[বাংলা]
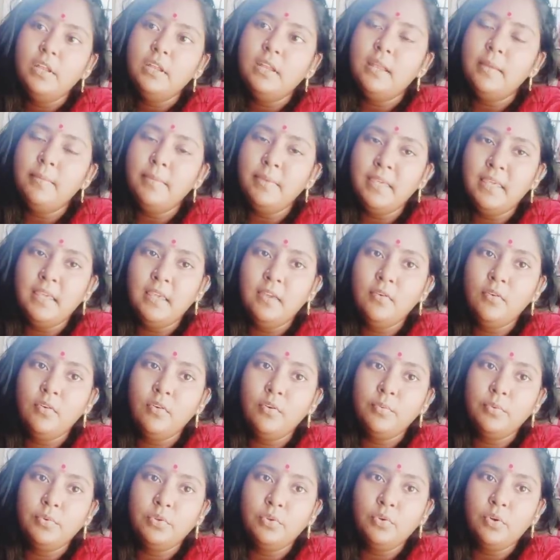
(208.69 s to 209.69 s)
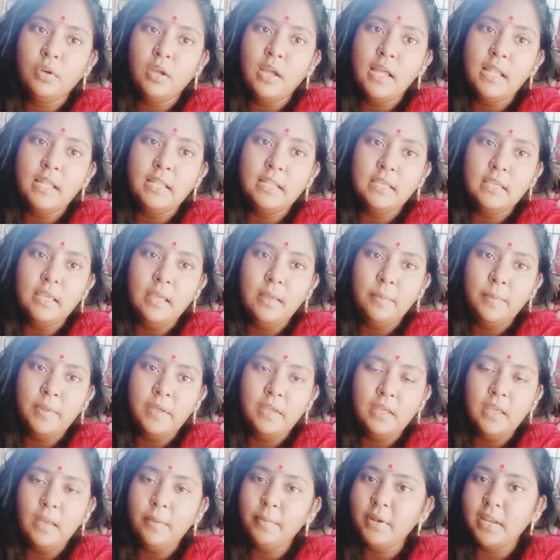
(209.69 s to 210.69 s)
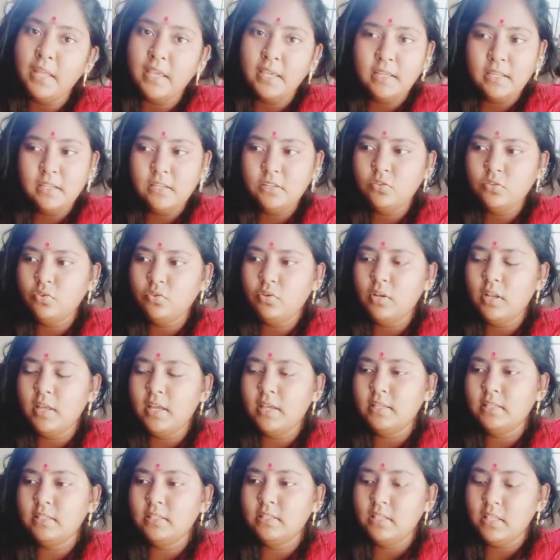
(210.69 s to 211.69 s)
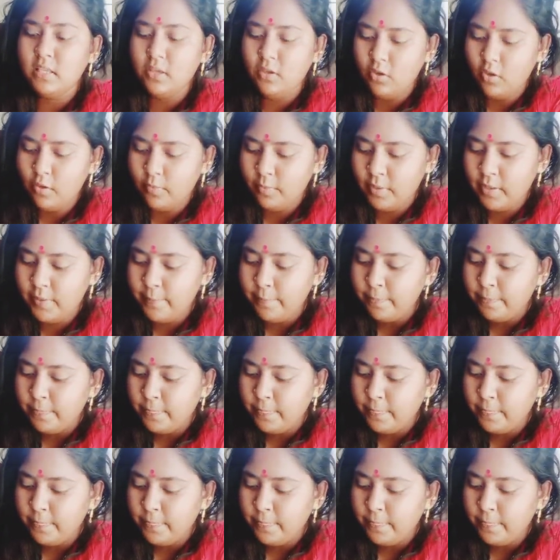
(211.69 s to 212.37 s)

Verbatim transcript: না আমি কী করবো তো কালকে আমাকে আবার এখানে চলে আসতেই হবে